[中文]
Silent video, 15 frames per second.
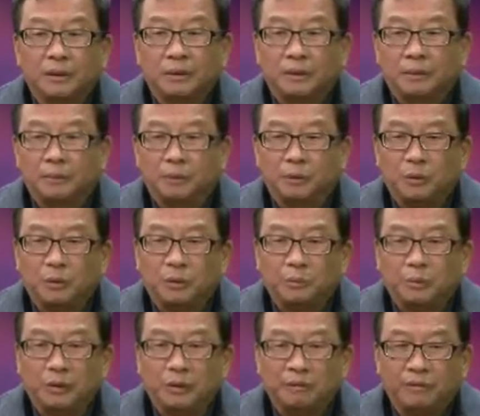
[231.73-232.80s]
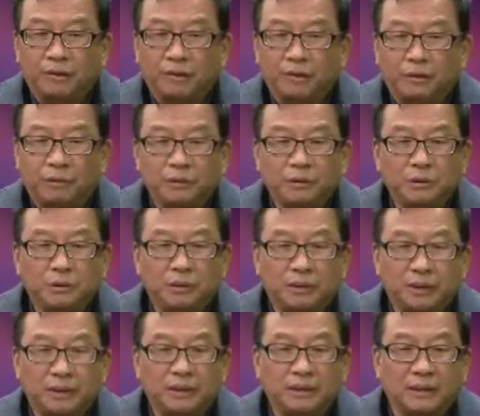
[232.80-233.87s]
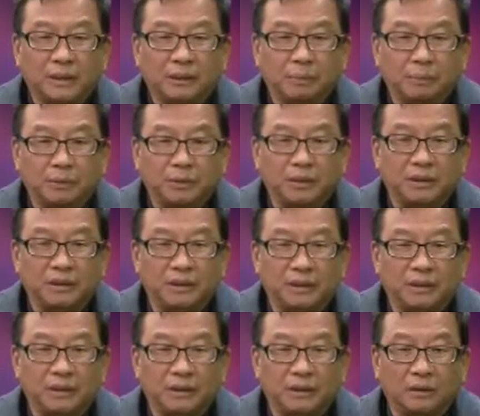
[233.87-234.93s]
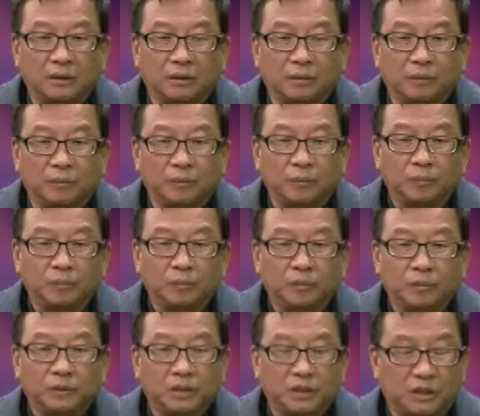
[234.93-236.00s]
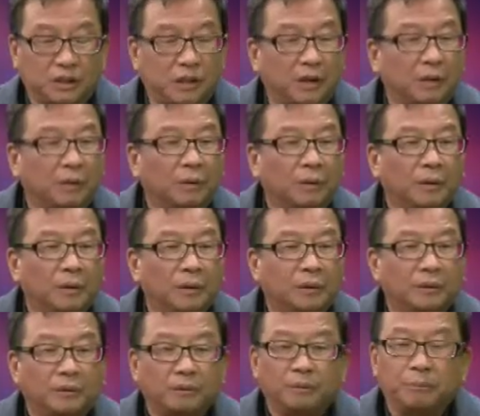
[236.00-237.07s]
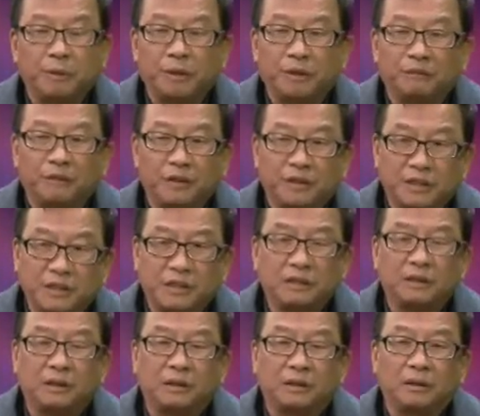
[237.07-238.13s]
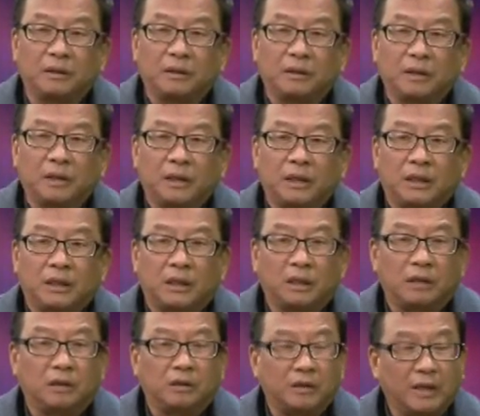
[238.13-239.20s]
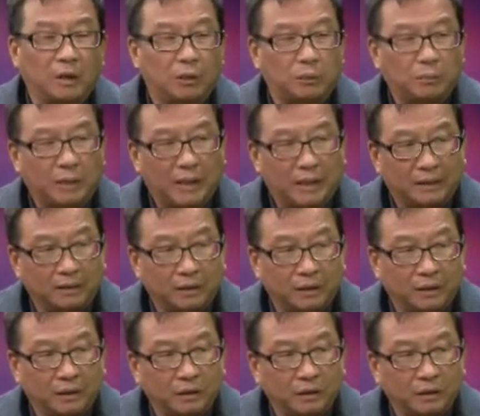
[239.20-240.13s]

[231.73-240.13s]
那么，对于梅兰芳的尊重和热爱，不仅仅是一种嗜好，因为梅兰芳精神是能够让我们看到一